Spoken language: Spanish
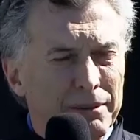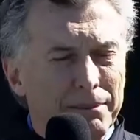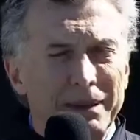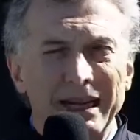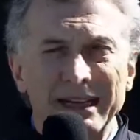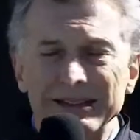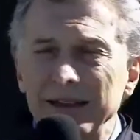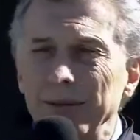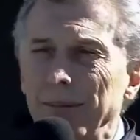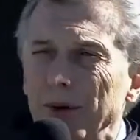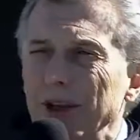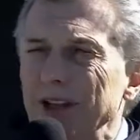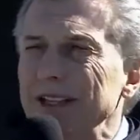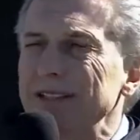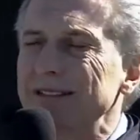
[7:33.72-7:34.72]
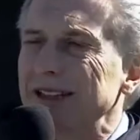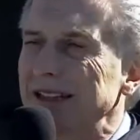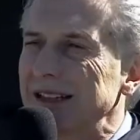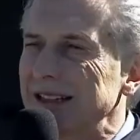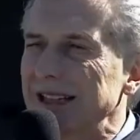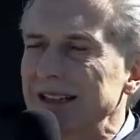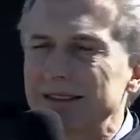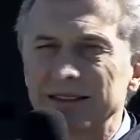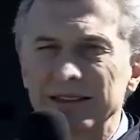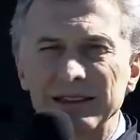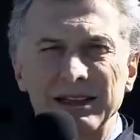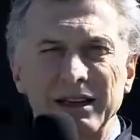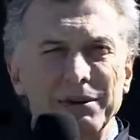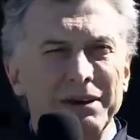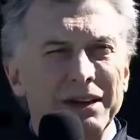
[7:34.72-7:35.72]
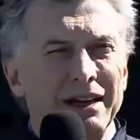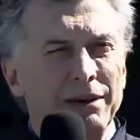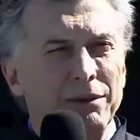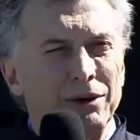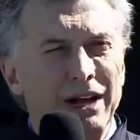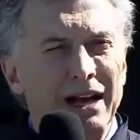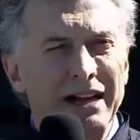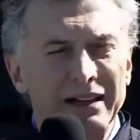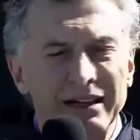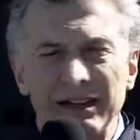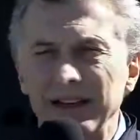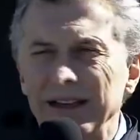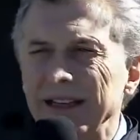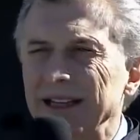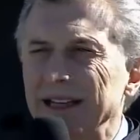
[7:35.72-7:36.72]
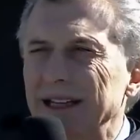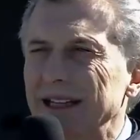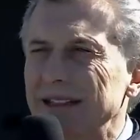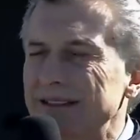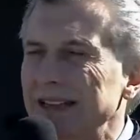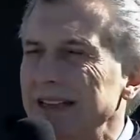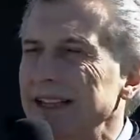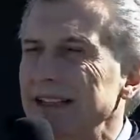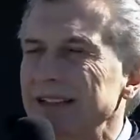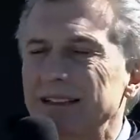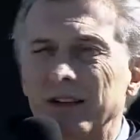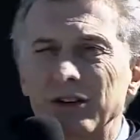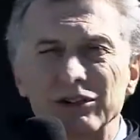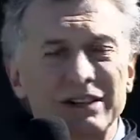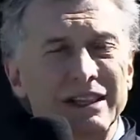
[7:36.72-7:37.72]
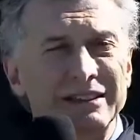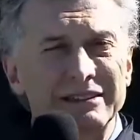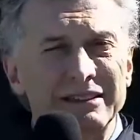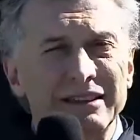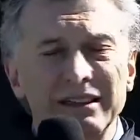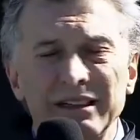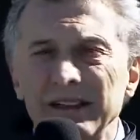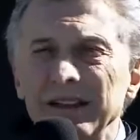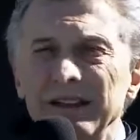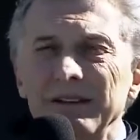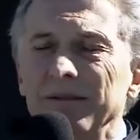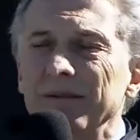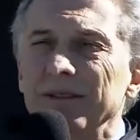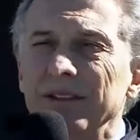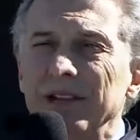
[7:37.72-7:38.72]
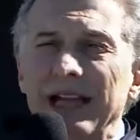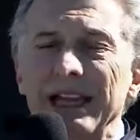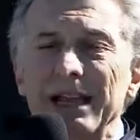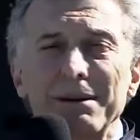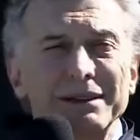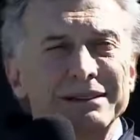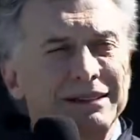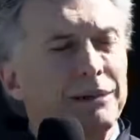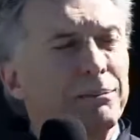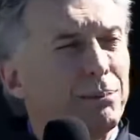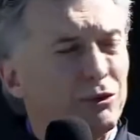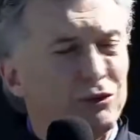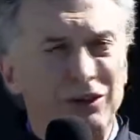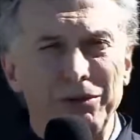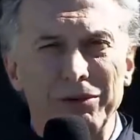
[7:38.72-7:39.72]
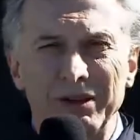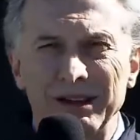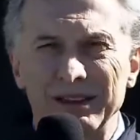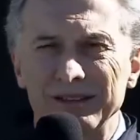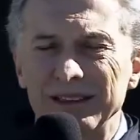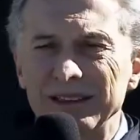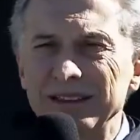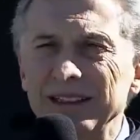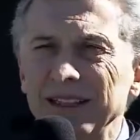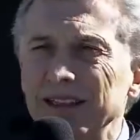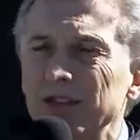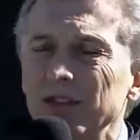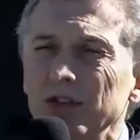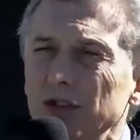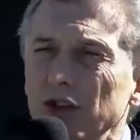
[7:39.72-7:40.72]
para así poder insertarse en la vida laboral y crecer y desarrollarse, nada va a ser posible. Así que son